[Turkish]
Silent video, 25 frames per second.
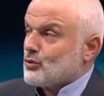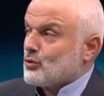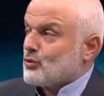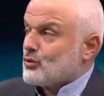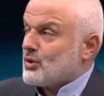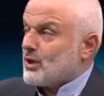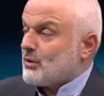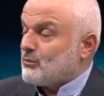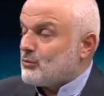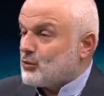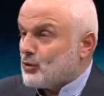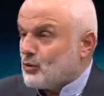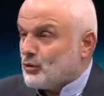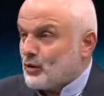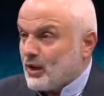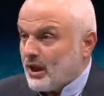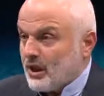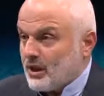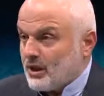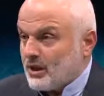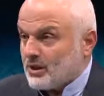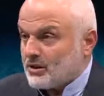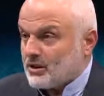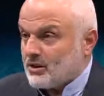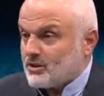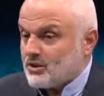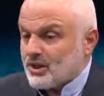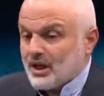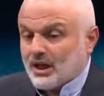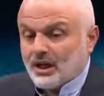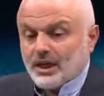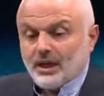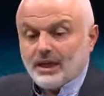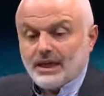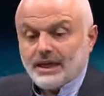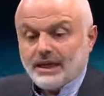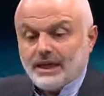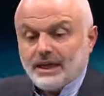Hocam da onu anlatacak.
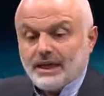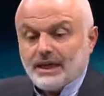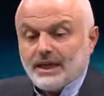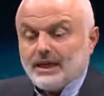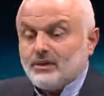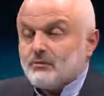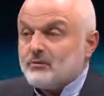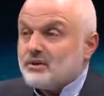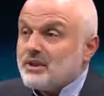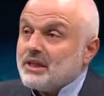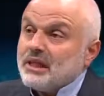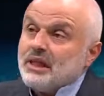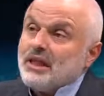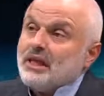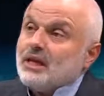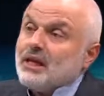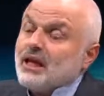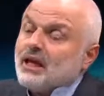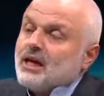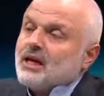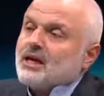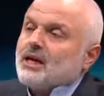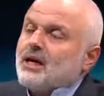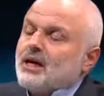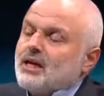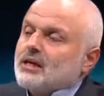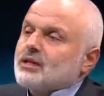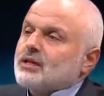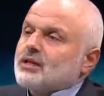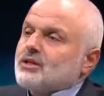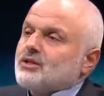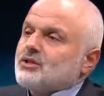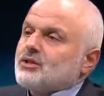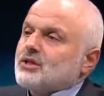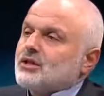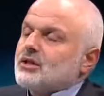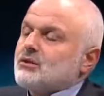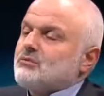Dinleyen
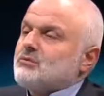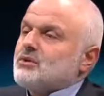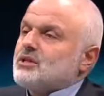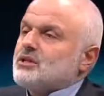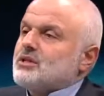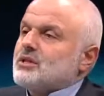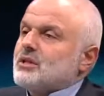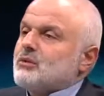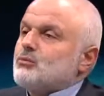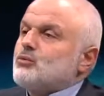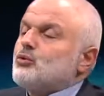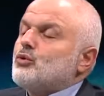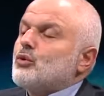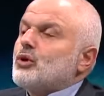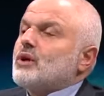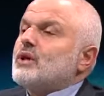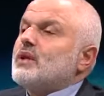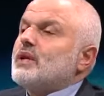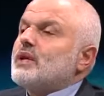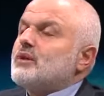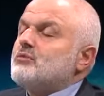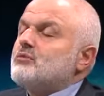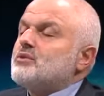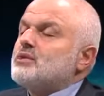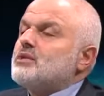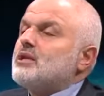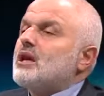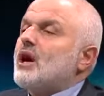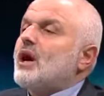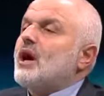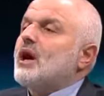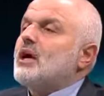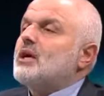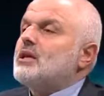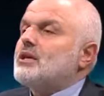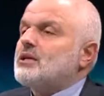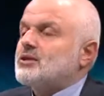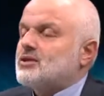kardeşlerimiz de, büyüklerimiz de
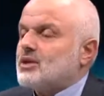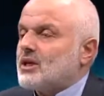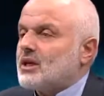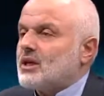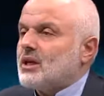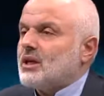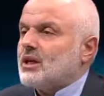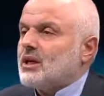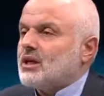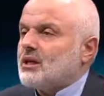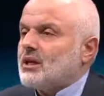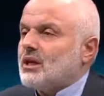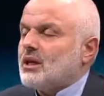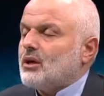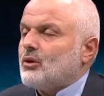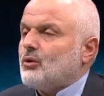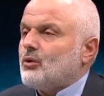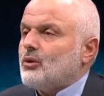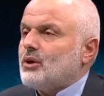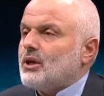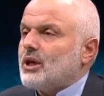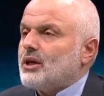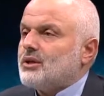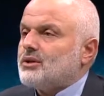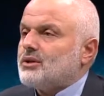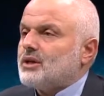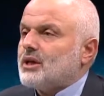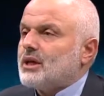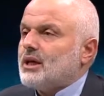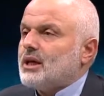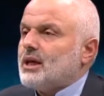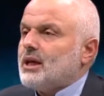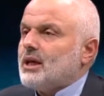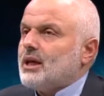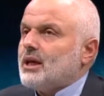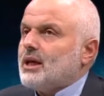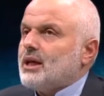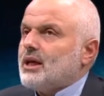aynı şekilde dinliyorlar.
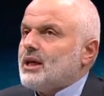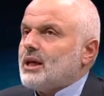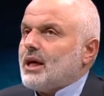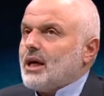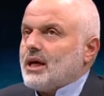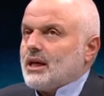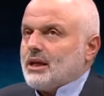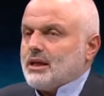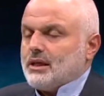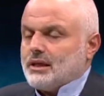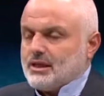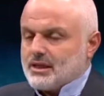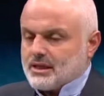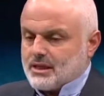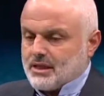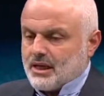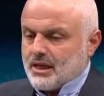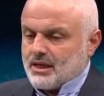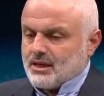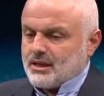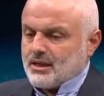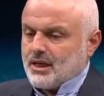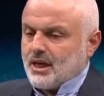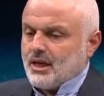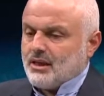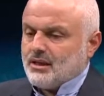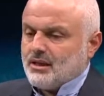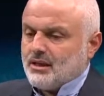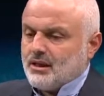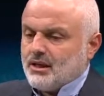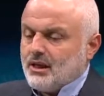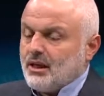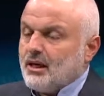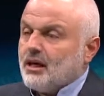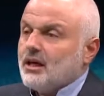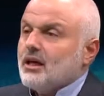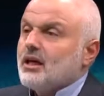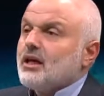Yani insan
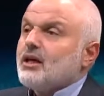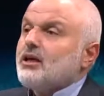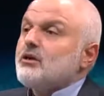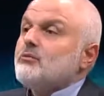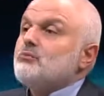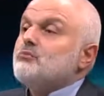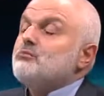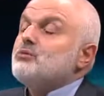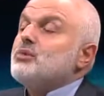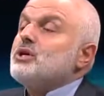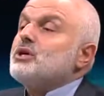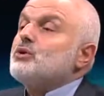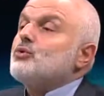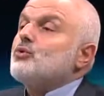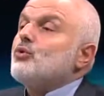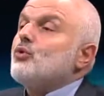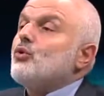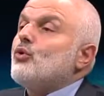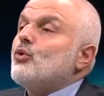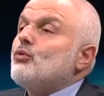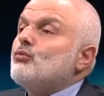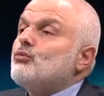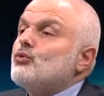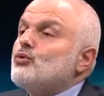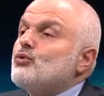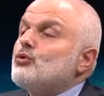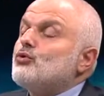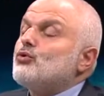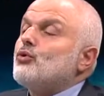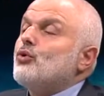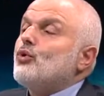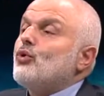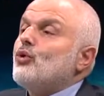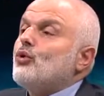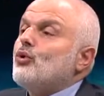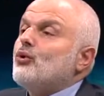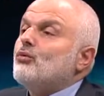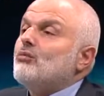kendini bir ömür
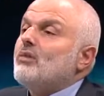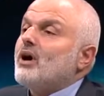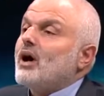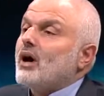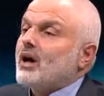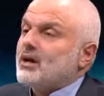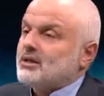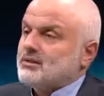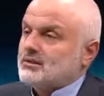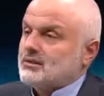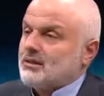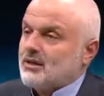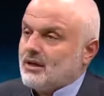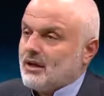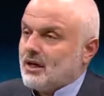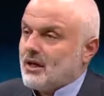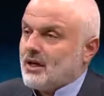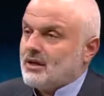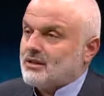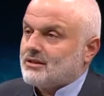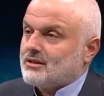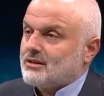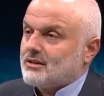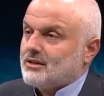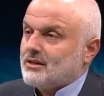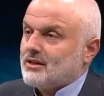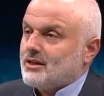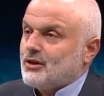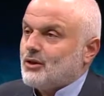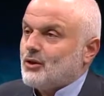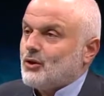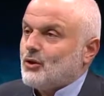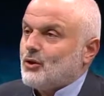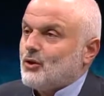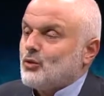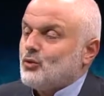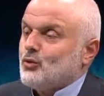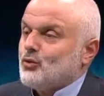ölüme hazırlar.
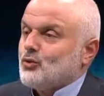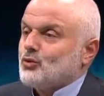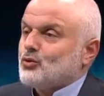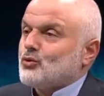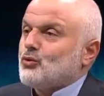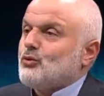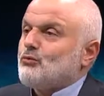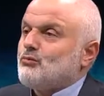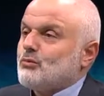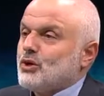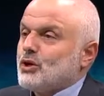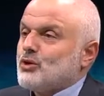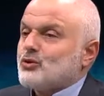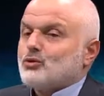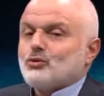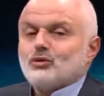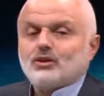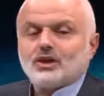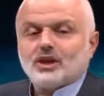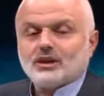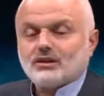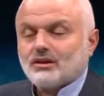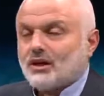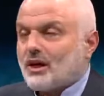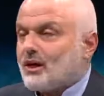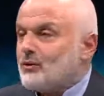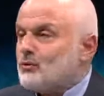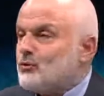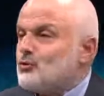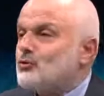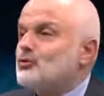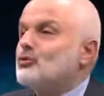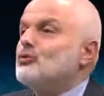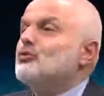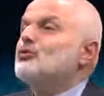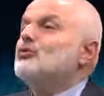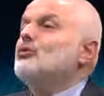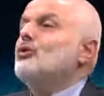Üç gün, beş gün yatağa
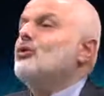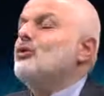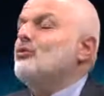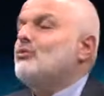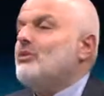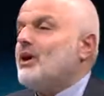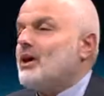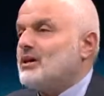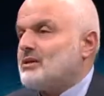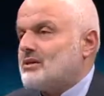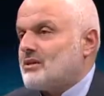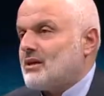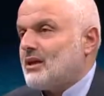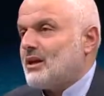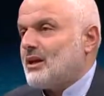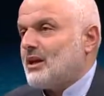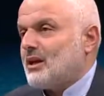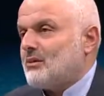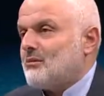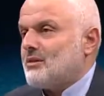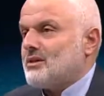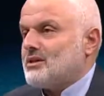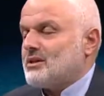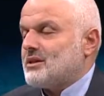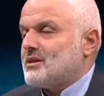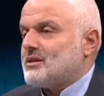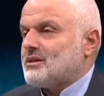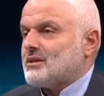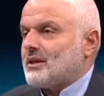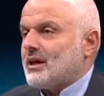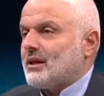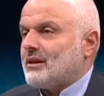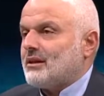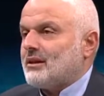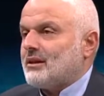düştüğünde ölüme hazırlanamaz insan.